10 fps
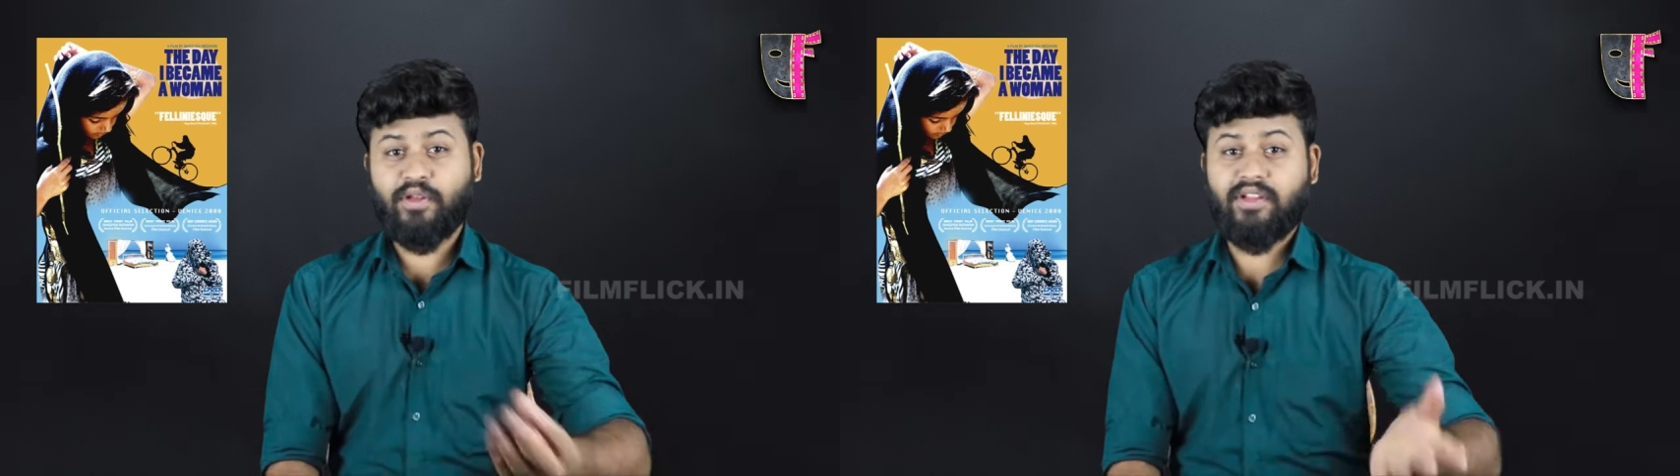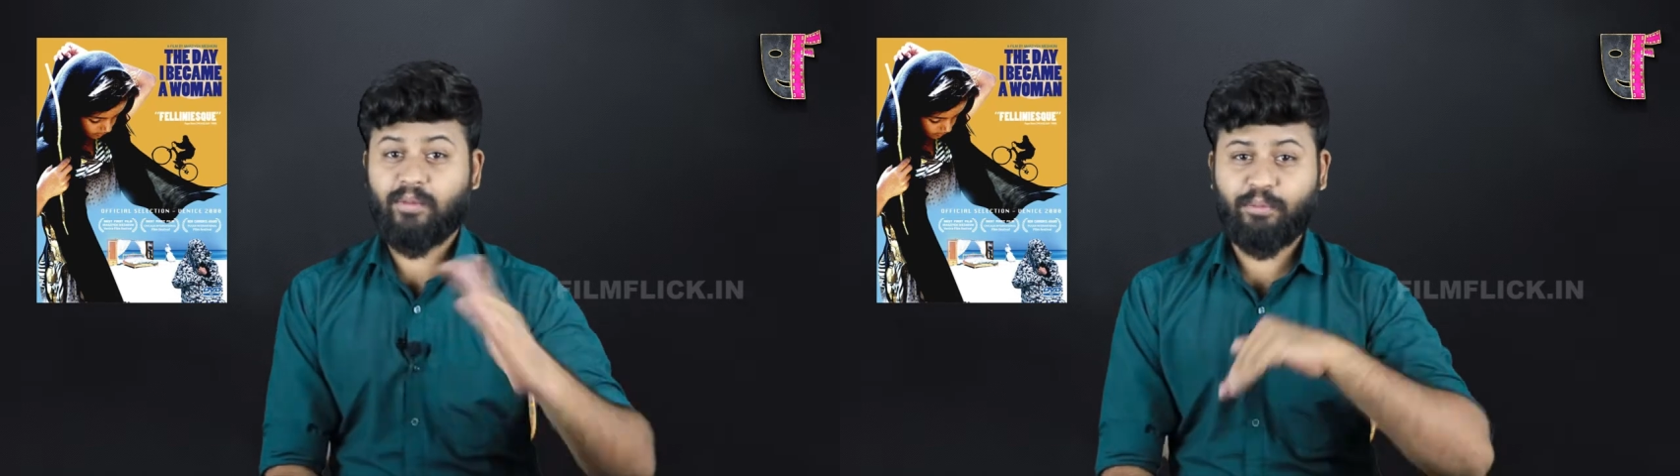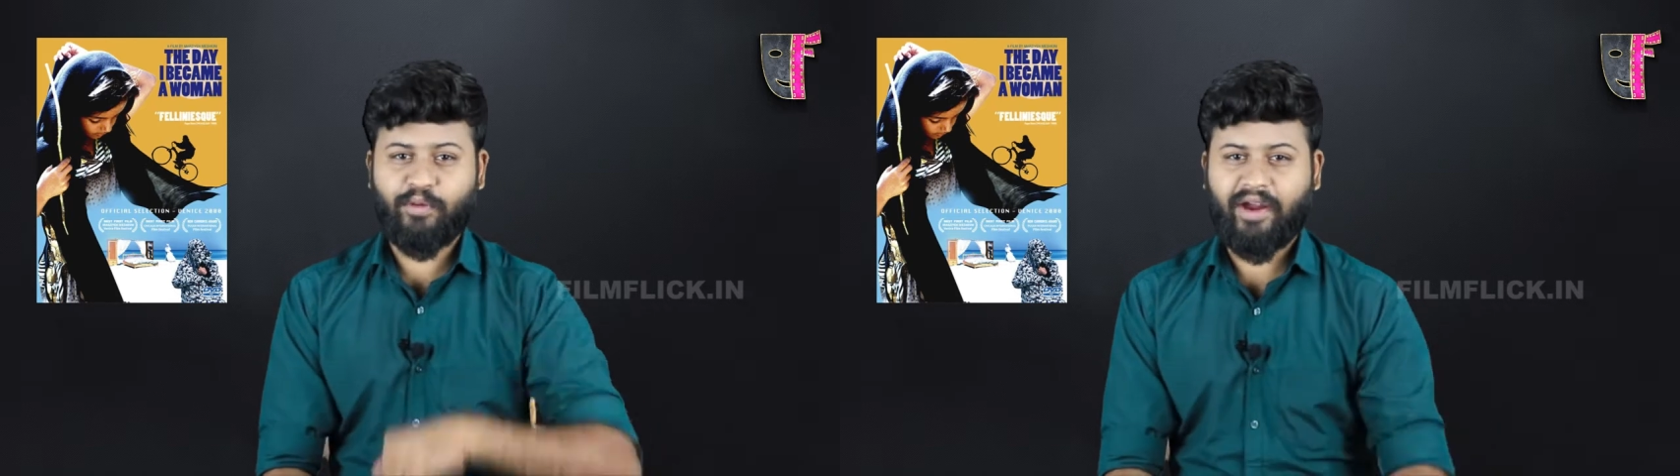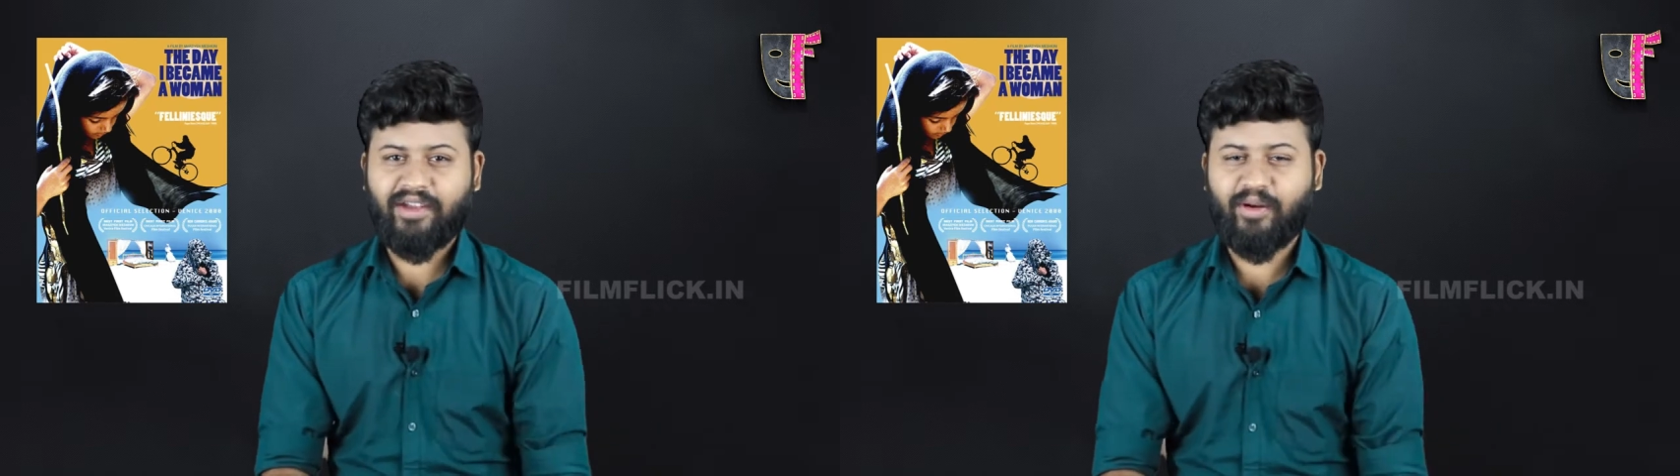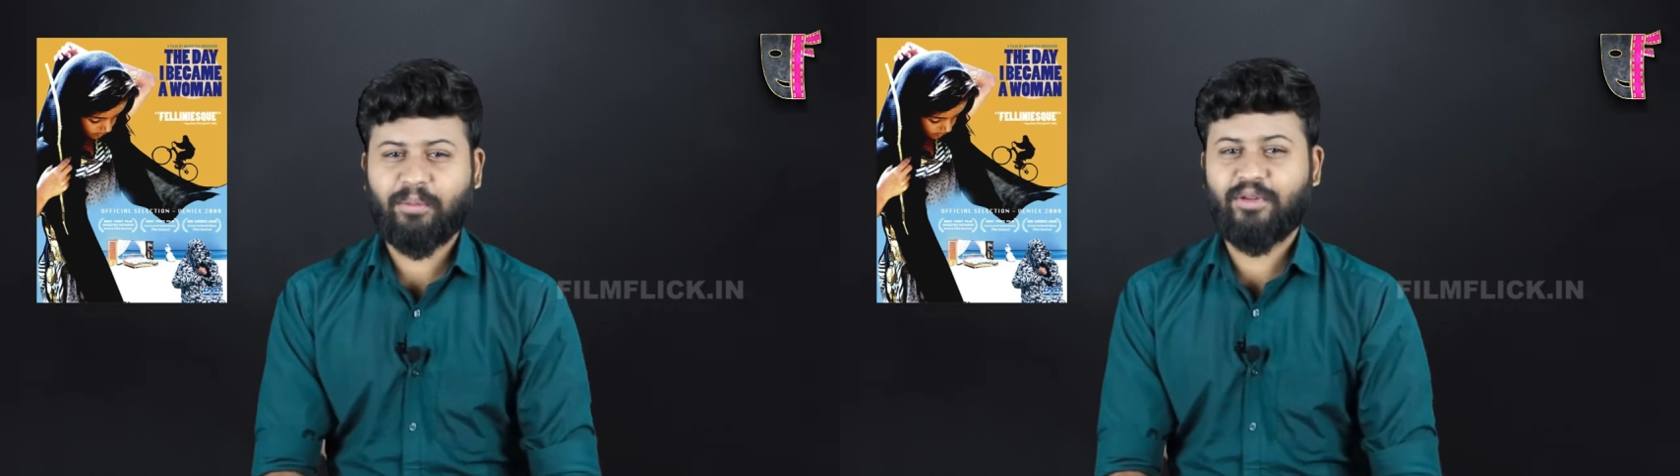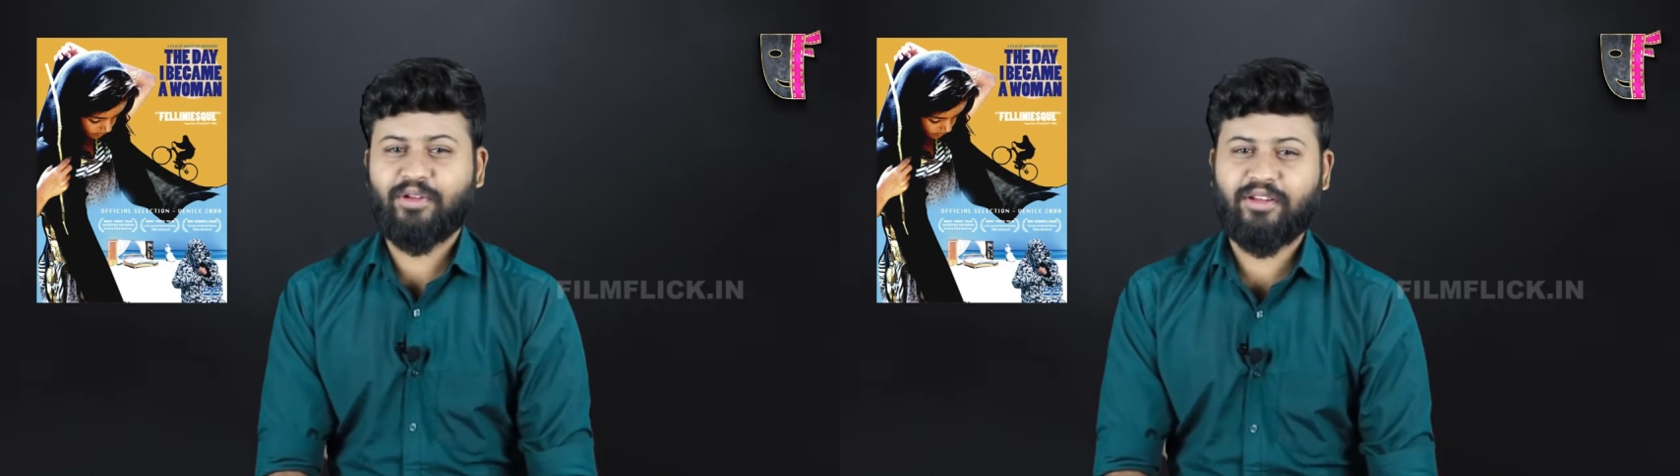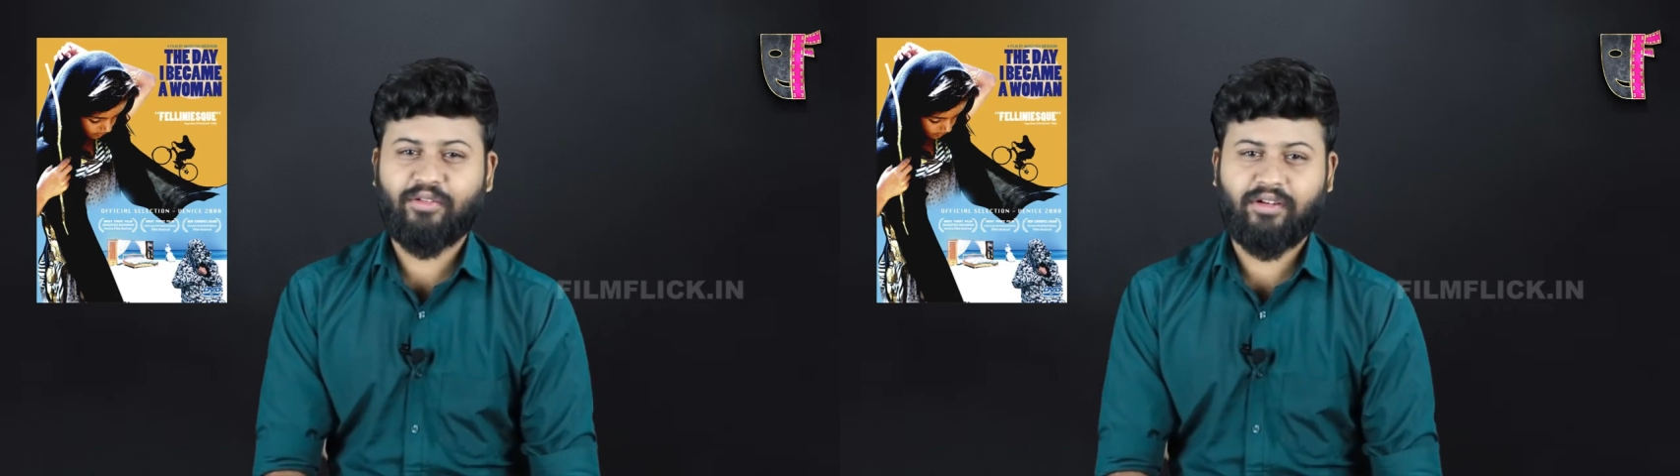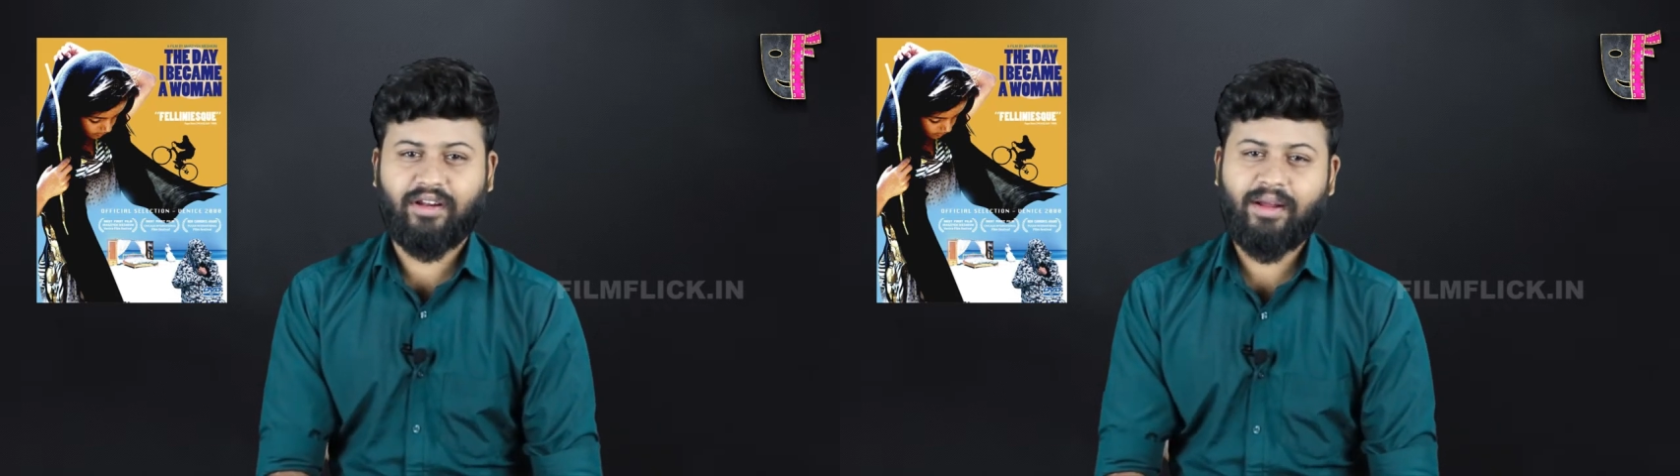புளிஜாவும் போய் வாங்கிட்டு வா அப்படின்னு சொல்லி
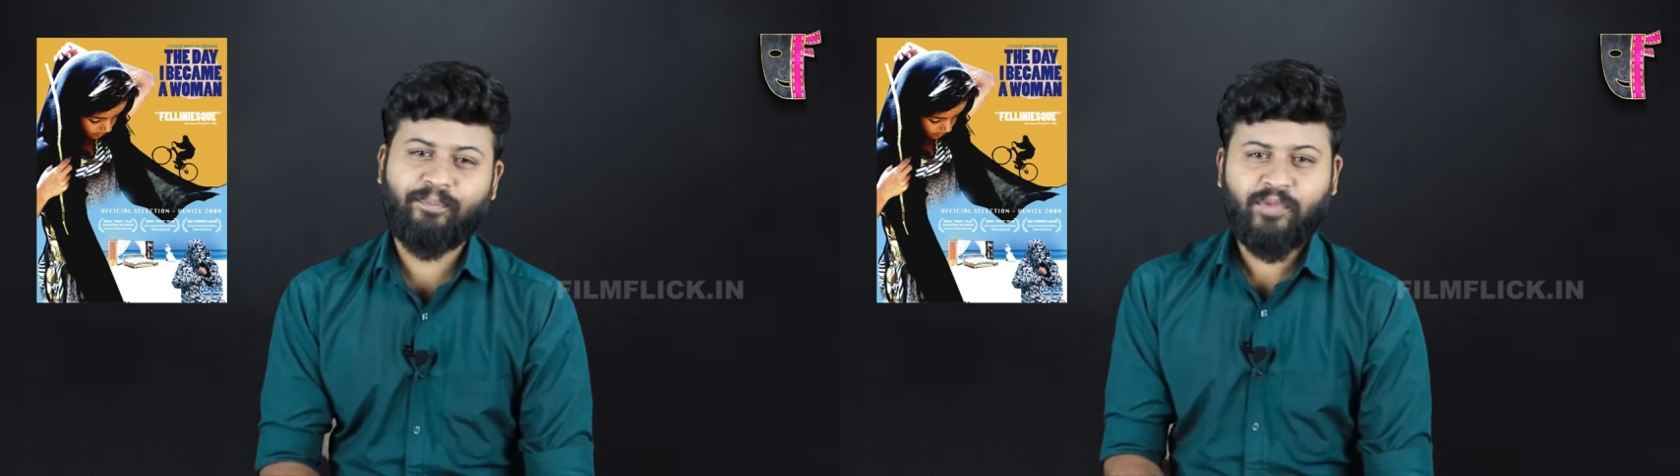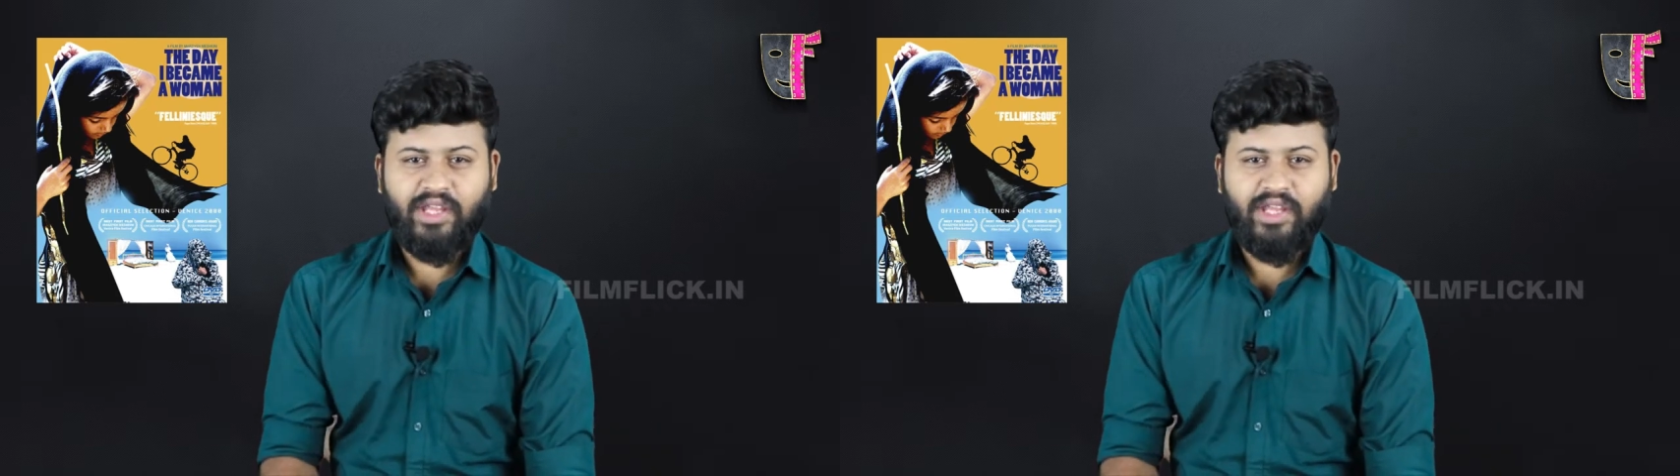சொல்கிறான்